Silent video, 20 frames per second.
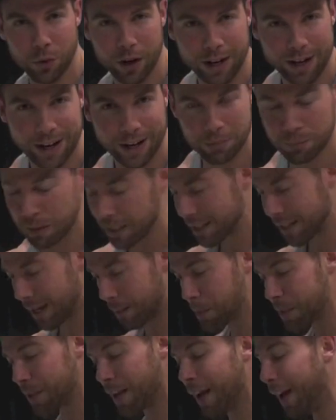so einen kleinen
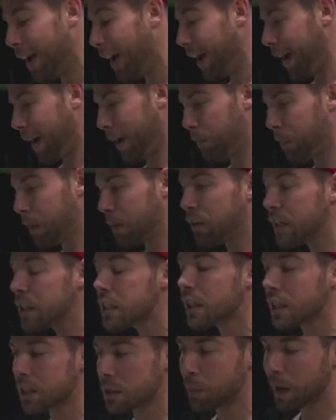Bizeps. Ähm,
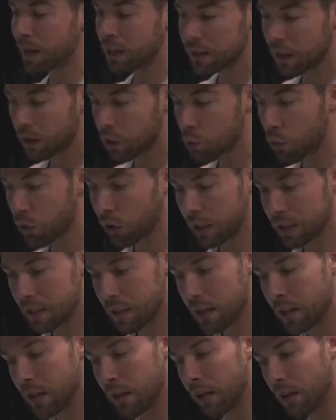wichtig ist bei dieser Übung, dass
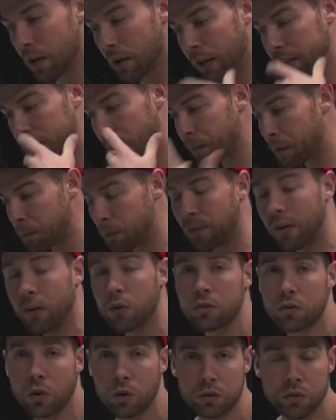ihr die gesamte
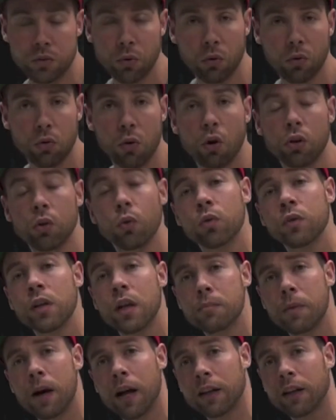Bewegungsausführung
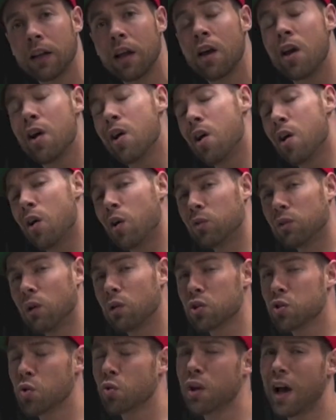kontrolliert macht und
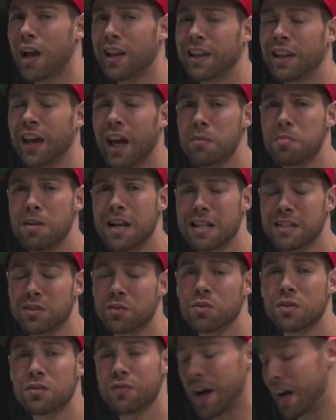auch schön alle drei
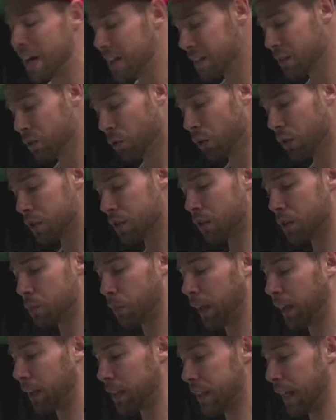Belastungsphasen nutzt, sonst
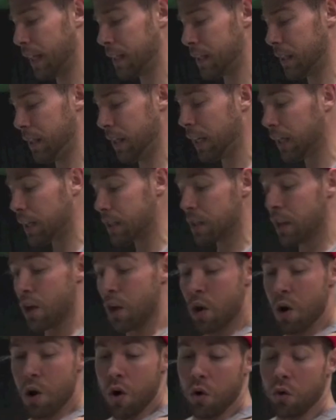bringt das Ganze nichts.
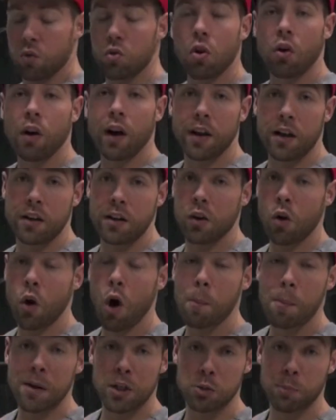Und auch gerade die
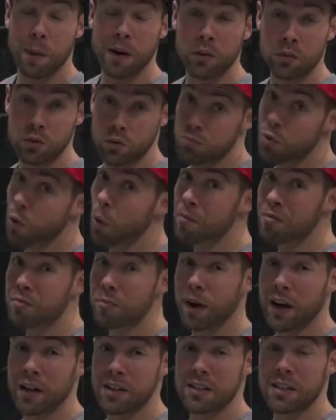Körperspannung so im
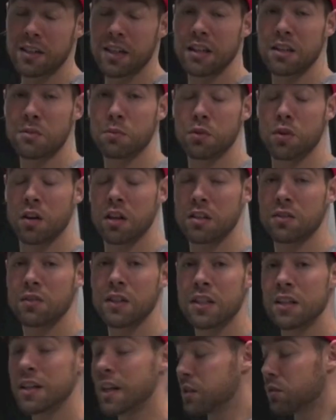Rumpfbereich ist ganz besonders
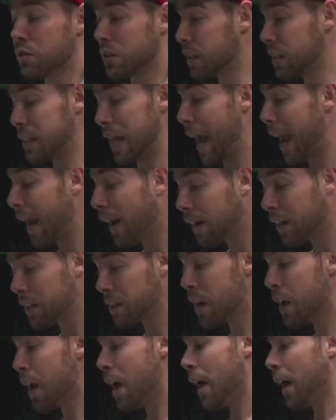wichtig. Also das ist
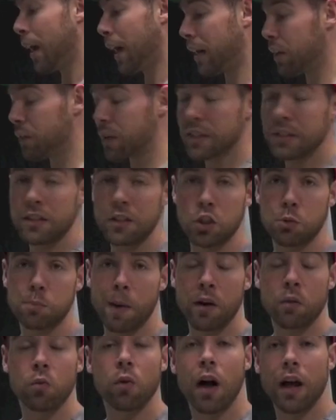eigentlich, gerade was die
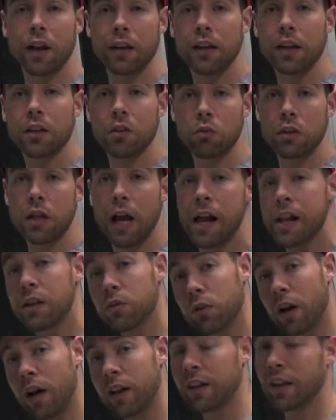Spannung angeht und die
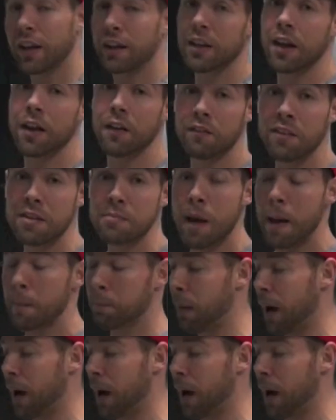Haltung angeht, wie beim